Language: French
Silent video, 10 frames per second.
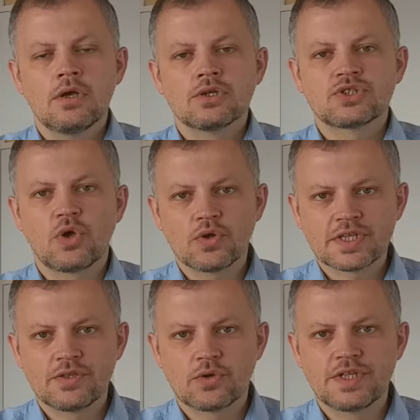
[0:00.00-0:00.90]
Sans
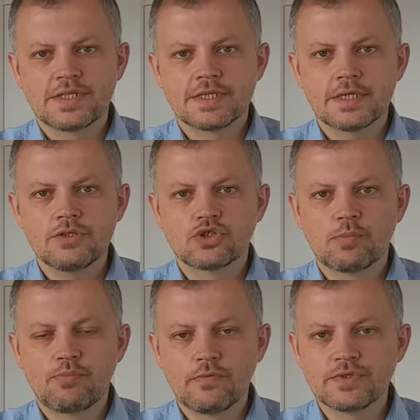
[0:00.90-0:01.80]
rentrer dans le détail, je
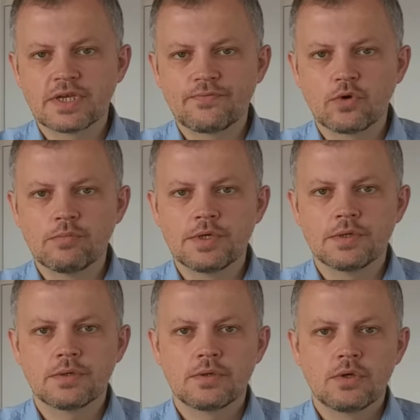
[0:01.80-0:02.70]
peux vous informer
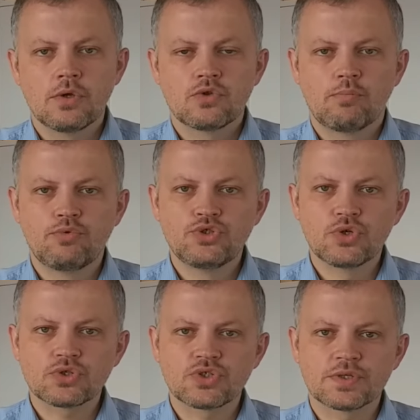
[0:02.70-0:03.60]
que
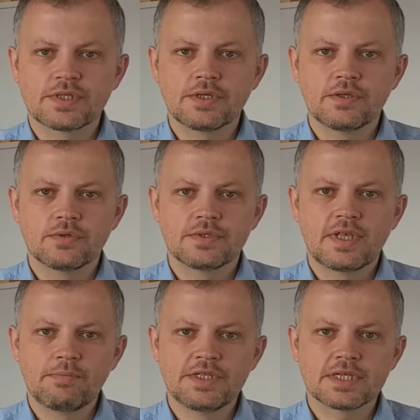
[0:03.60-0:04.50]
plusieurs centaines
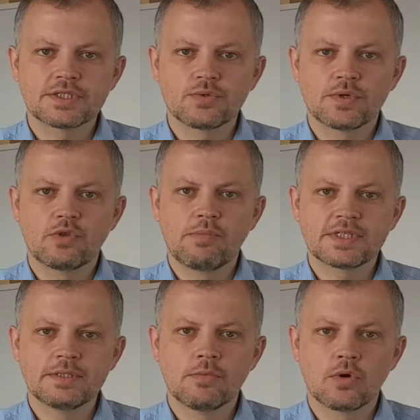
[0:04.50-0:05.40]
d'habitations et de
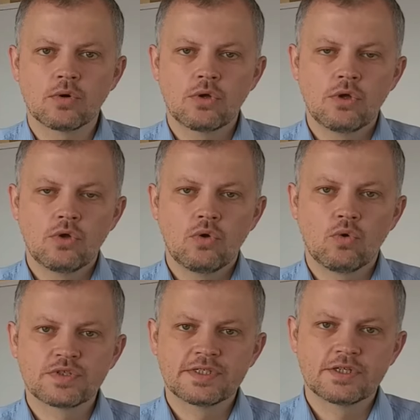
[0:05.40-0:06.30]
bâtiments
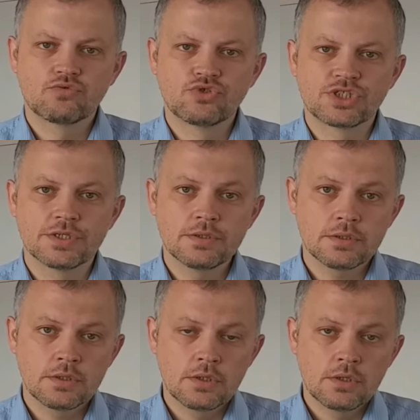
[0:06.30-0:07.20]
ont été touchés,
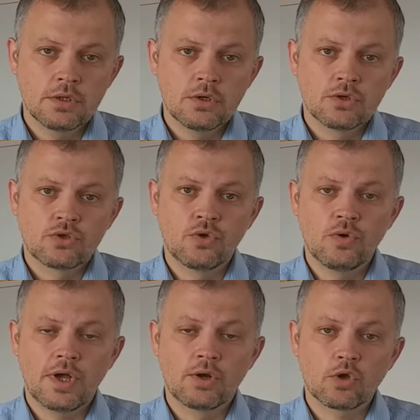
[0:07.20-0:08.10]

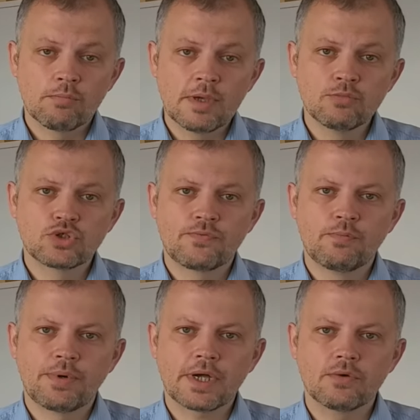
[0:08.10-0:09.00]
que, à l'heure même où je vous
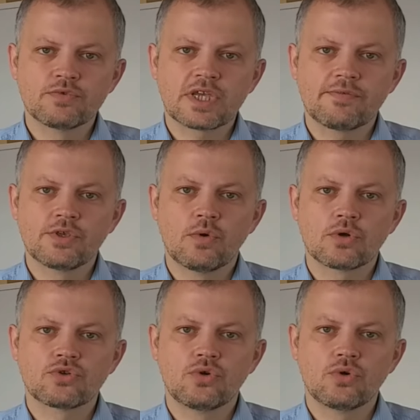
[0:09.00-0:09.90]
parle, nous travaillons
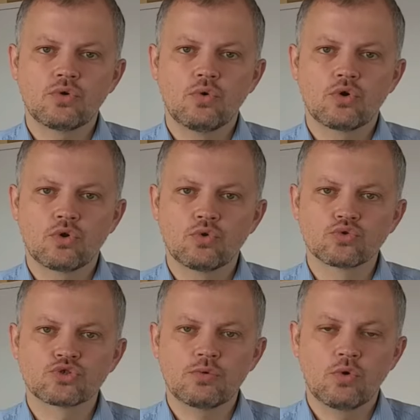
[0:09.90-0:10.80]
encore au,
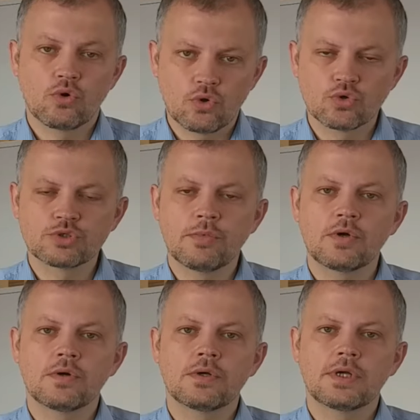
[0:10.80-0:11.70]

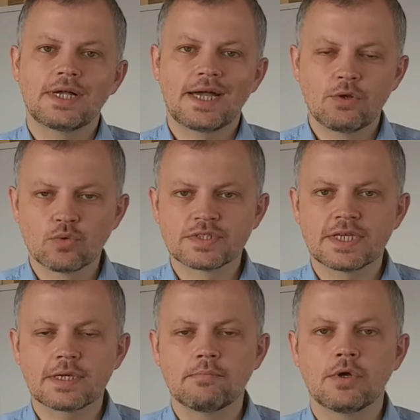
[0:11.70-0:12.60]
relogement à long
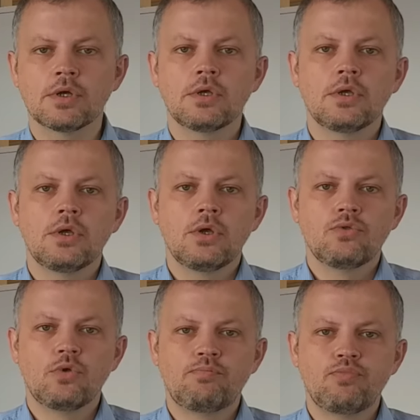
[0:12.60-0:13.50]
terme
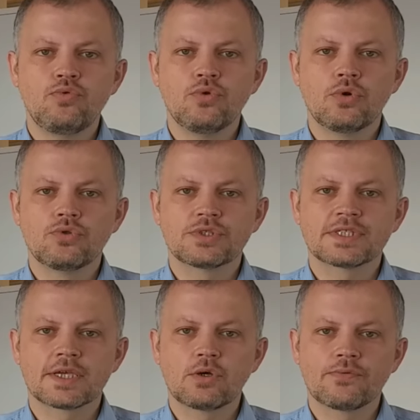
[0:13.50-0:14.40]
de plus euh, de
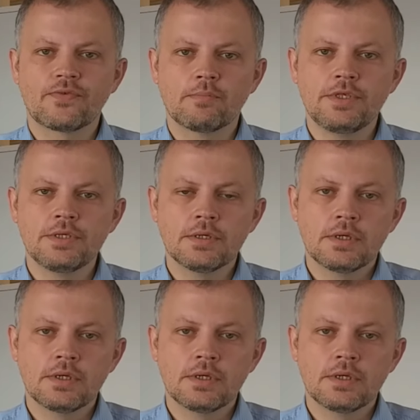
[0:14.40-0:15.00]
50 familles